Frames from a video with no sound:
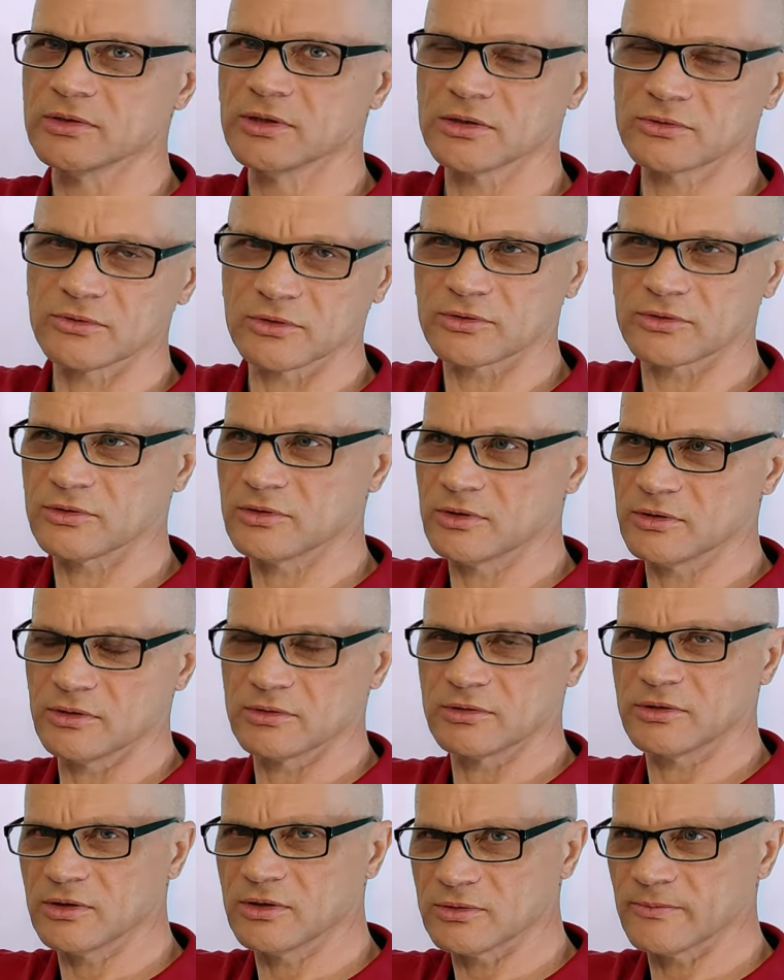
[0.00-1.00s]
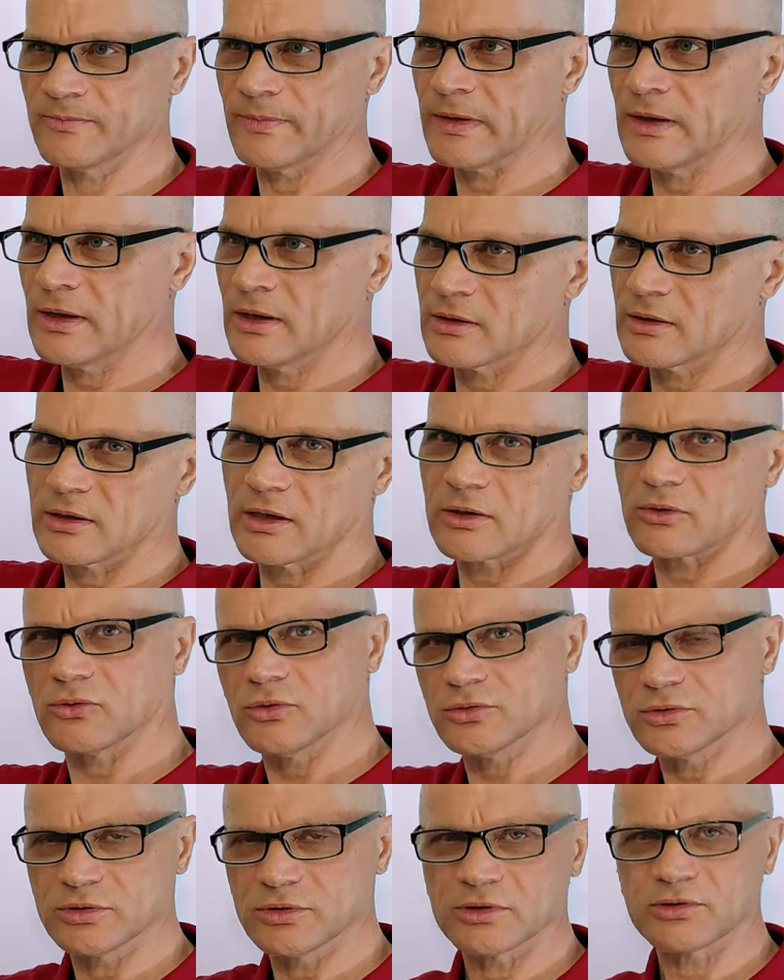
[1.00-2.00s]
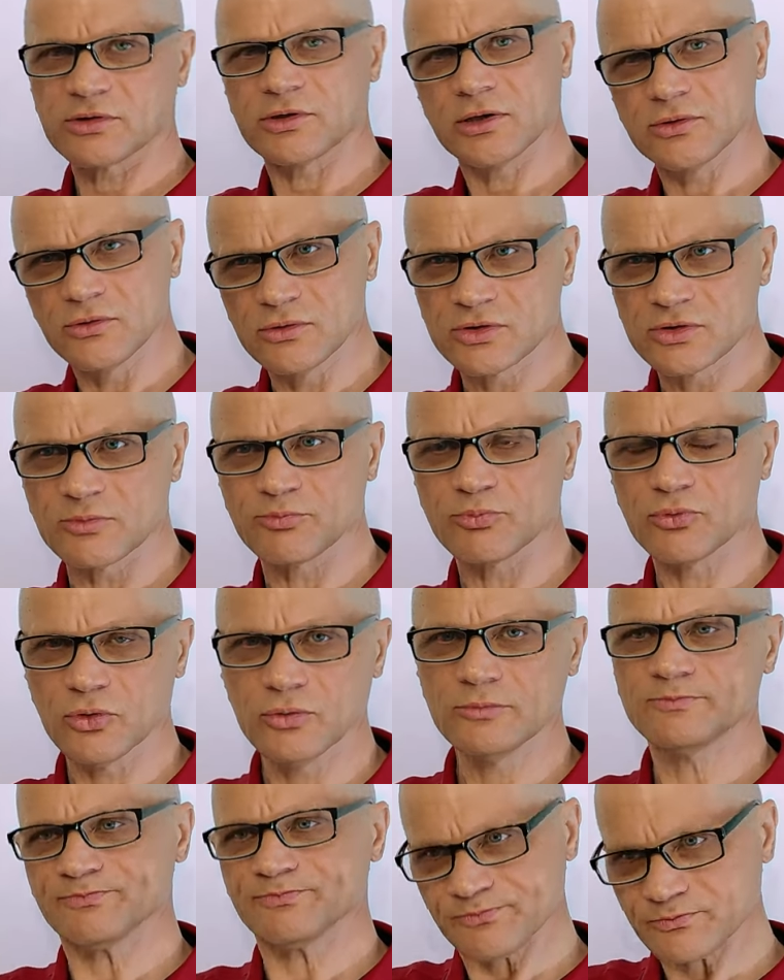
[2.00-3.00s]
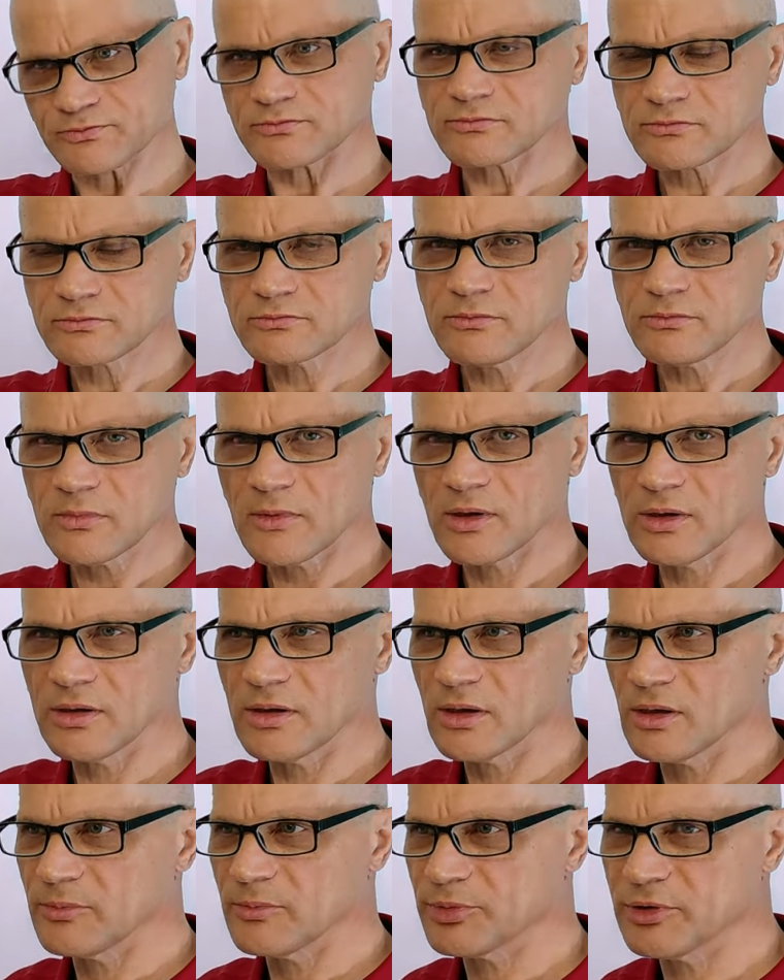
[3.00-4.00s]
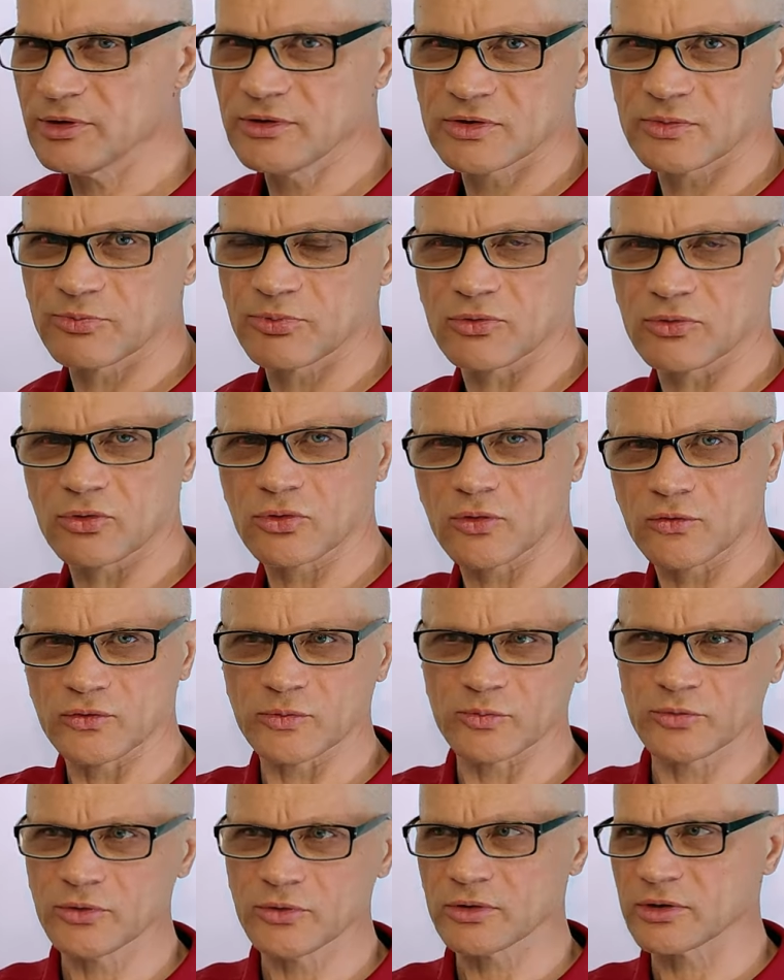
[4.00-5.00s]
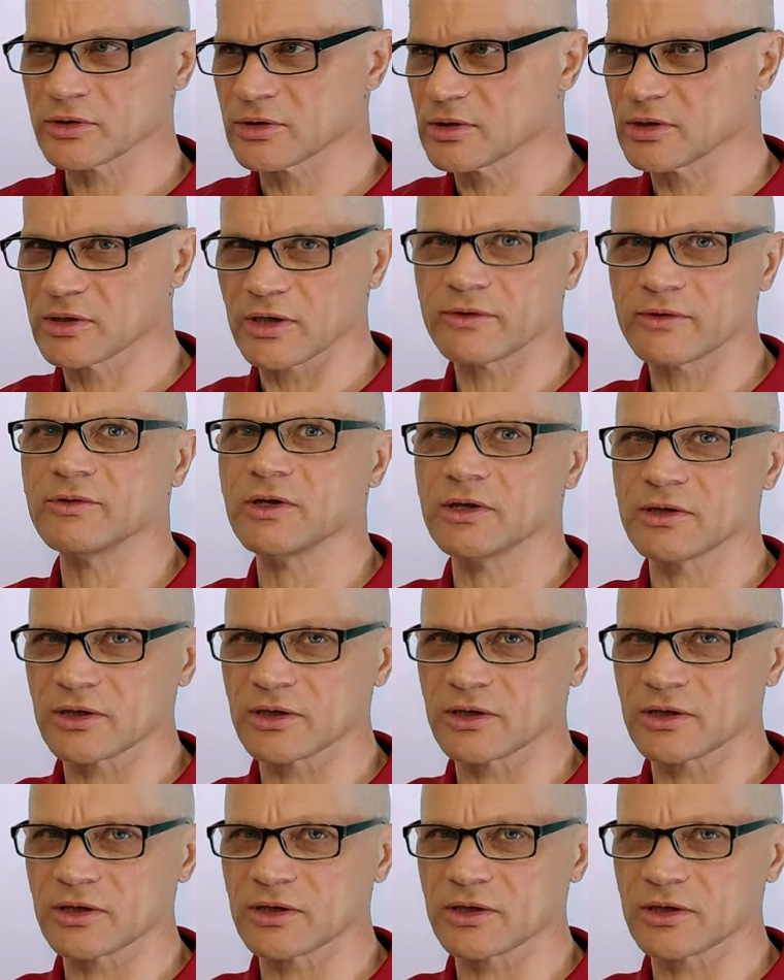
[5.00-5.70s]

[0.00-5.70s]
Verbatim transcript: Да? То есть э, здесь корона наследуется по э, принципу кровным, но ну, крови